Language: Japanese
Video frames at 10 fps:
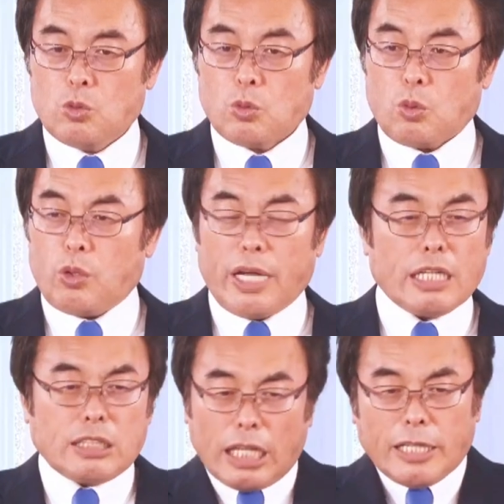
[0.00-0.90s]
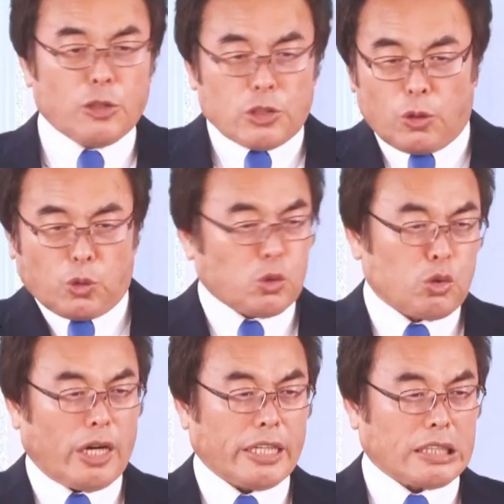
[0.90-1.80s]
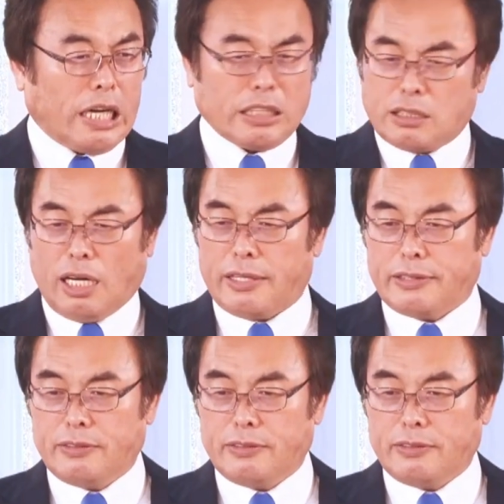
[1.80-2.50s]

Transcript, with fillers: これ痛いよよこそられたら痛い